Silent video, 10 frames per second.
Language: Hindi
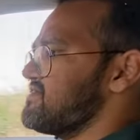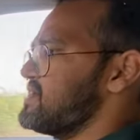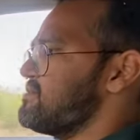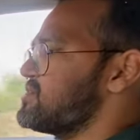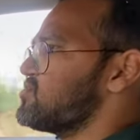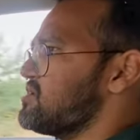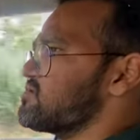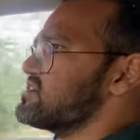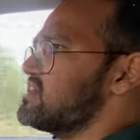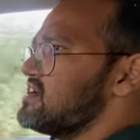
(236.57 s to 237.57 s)
फिर भी जो है
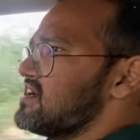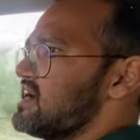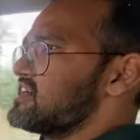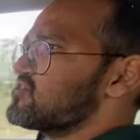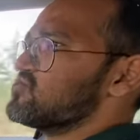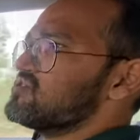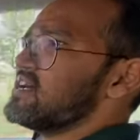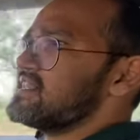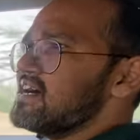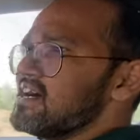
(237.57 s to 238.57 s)
मुझे अल्ट्रोज
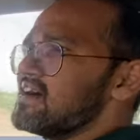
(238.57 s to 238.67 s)
ज़्यादा